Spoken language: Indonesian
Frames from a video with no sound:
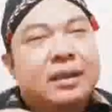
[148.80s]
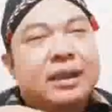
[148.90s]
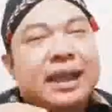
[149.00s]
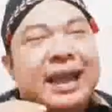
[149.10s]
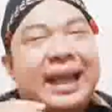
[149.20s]

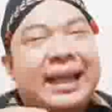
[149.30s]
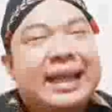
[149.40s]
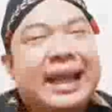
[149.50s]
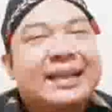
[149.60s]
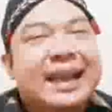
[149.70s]
akan
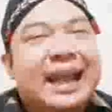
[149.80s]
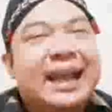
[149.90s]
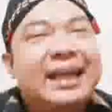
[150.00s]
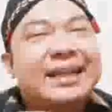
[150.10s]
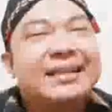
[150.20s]

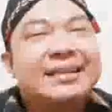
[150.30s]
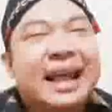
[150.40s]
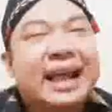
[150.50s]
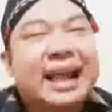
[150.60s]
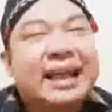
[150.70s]
ada
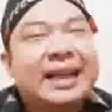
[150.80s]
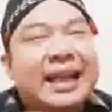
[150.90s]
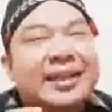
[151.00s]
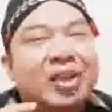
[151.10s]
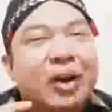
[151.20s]
rintangan
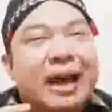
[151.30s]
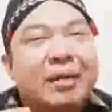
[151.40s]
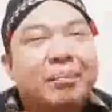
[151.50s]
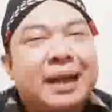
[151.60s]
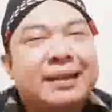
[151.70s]
atau
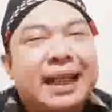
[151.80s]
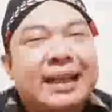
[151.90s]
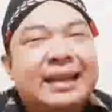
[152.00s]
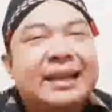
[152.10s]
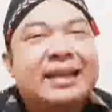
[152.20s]

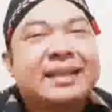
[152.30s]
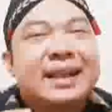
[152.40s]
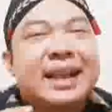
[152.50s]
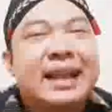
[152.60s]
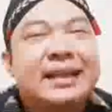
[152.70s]
hambatan
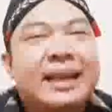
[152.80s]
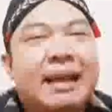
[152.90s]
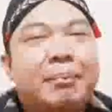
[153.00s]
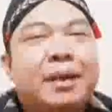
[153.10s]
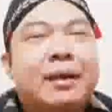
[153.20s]

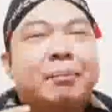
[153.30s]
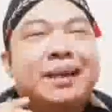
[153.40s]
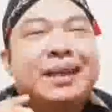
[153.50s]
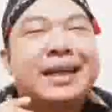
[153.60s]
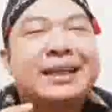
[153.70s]
terhadap
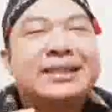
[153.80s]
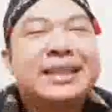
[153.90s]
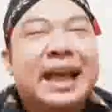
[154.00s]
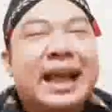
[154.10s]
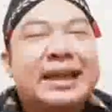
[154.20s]

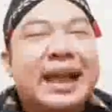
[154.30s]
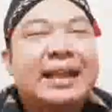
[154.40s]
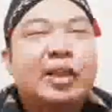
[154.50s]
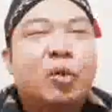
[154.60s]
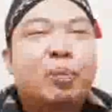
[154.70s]
pekerjaan
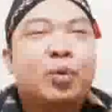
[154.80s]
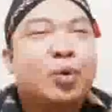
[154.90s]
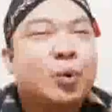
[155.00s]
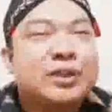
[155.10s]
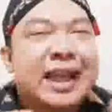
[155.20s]

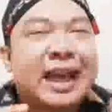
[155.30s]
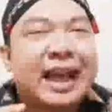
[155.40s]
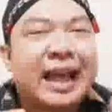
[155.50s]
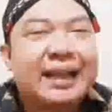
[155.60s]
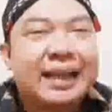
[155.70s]
ataupun
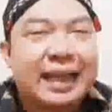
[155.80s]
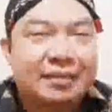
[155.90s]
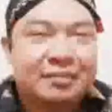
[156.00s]
usaha Anda.